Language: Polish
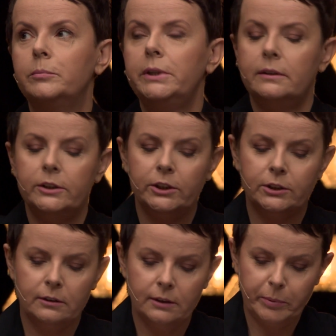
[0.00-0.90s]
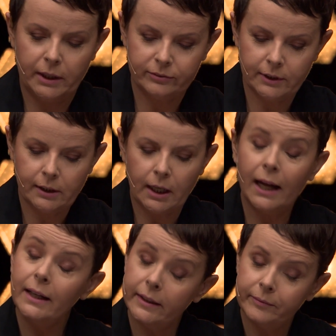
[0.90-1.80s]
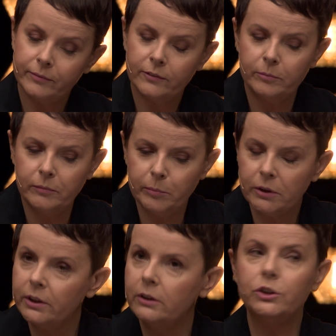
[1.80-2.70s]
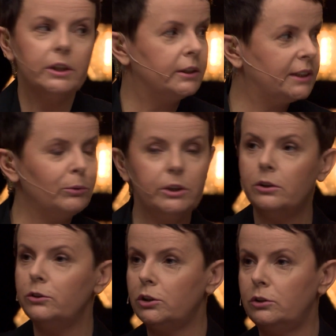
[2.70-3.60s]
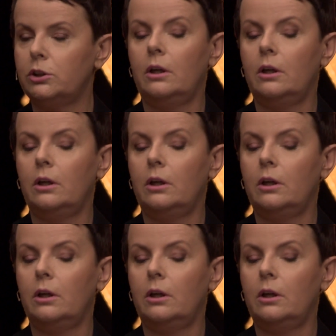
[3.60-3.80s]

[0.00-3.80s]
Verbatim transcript: Biedne dziecko, naprawdę. Ale mimo tego, że cały czas chodzisz do